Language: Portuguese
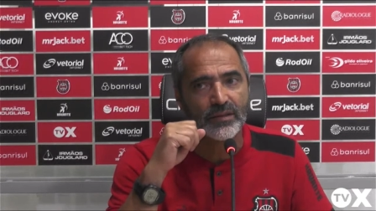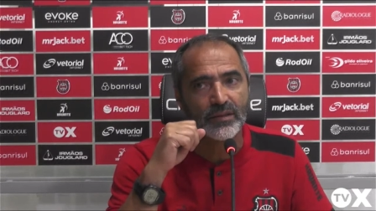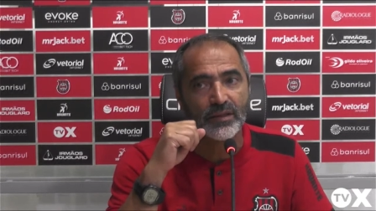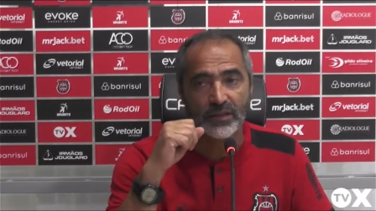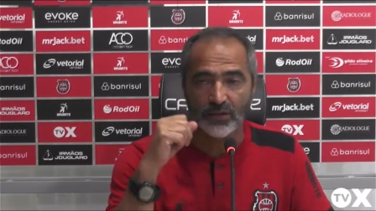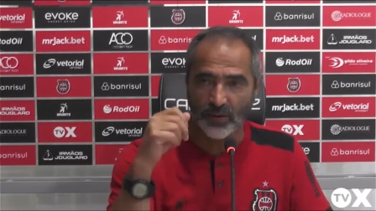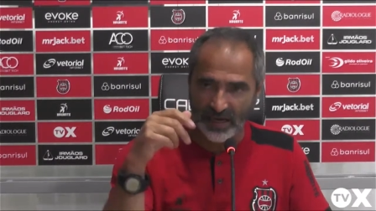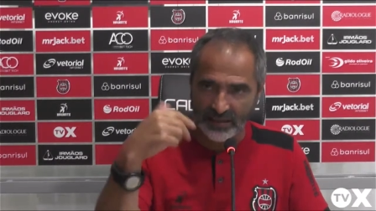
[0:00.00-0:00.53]

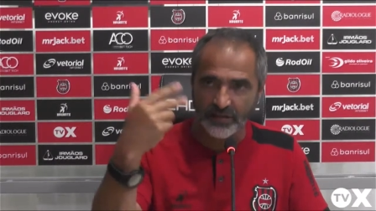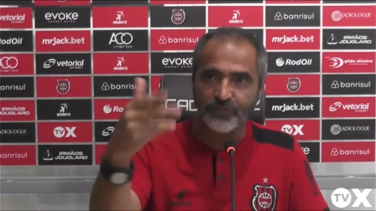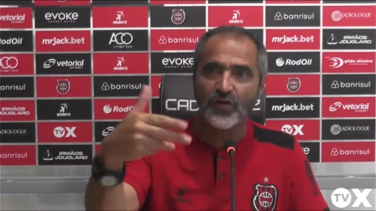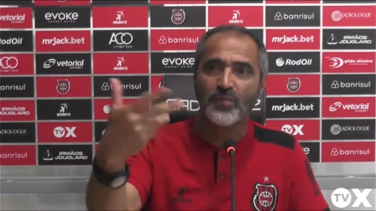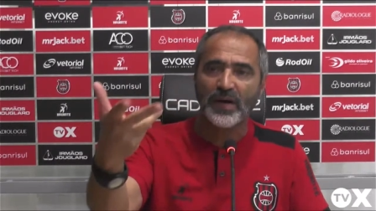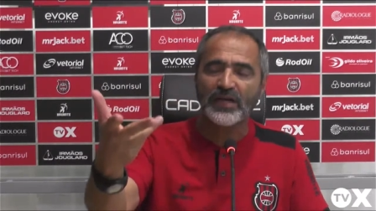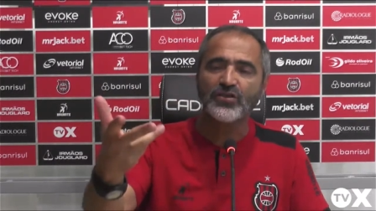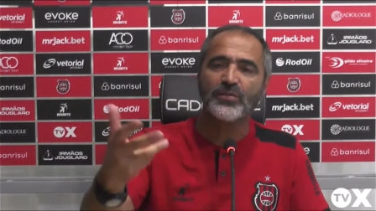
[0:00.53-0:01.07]
Então essa foi
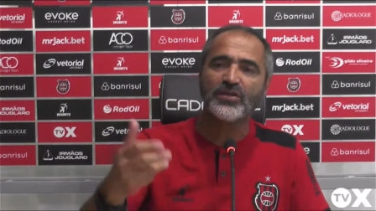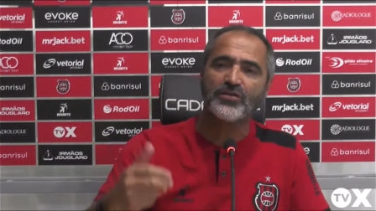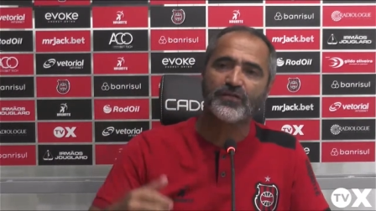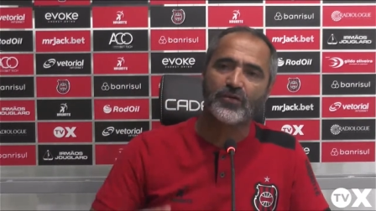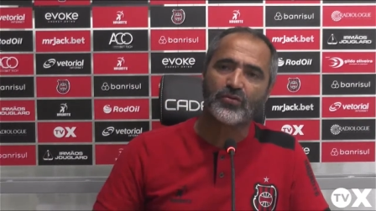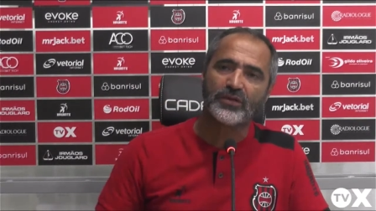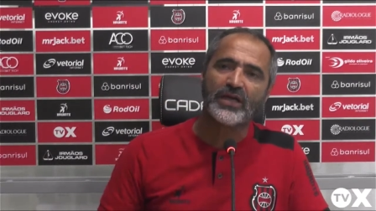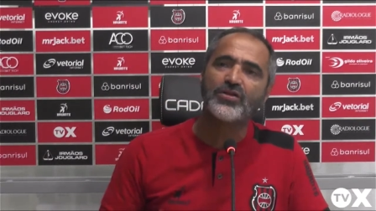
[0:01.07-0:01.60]
mais uma
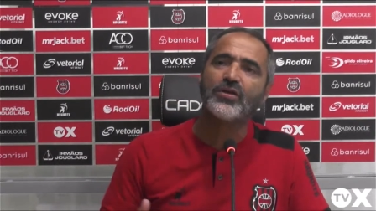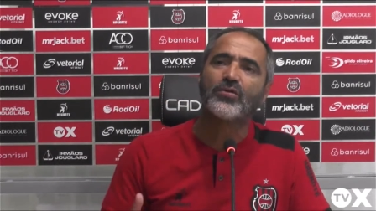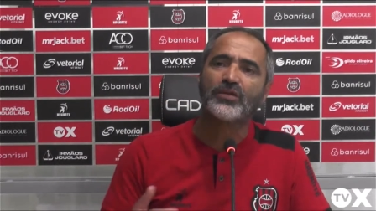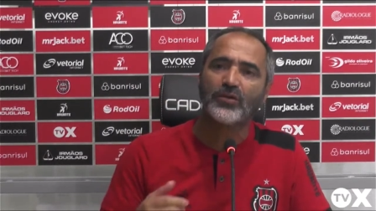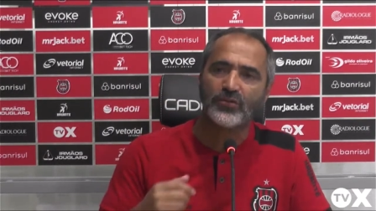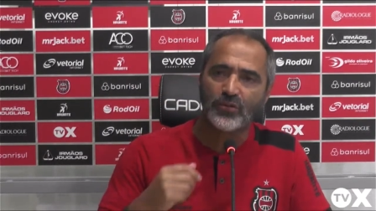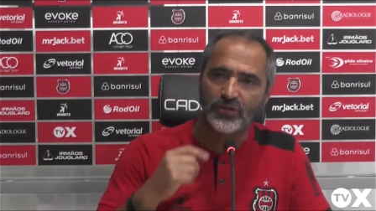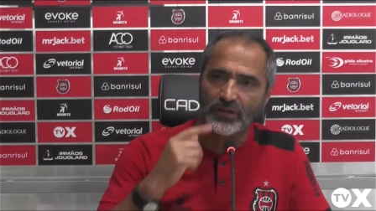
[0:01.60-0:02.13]
dificuldade não ter
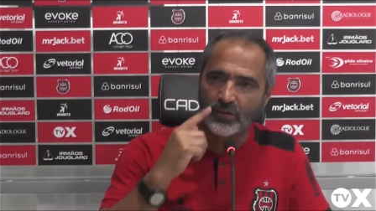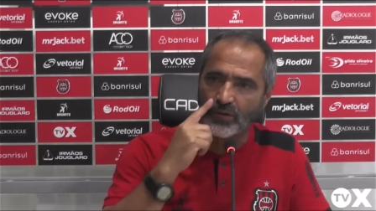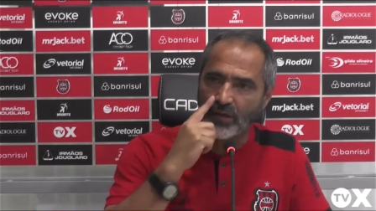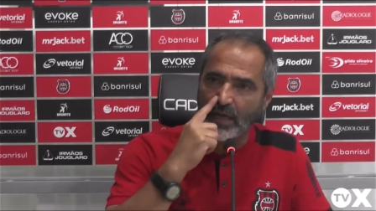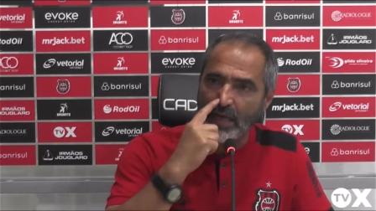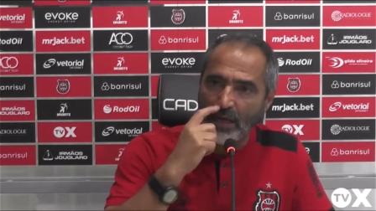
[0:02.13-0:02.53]
o torcedor.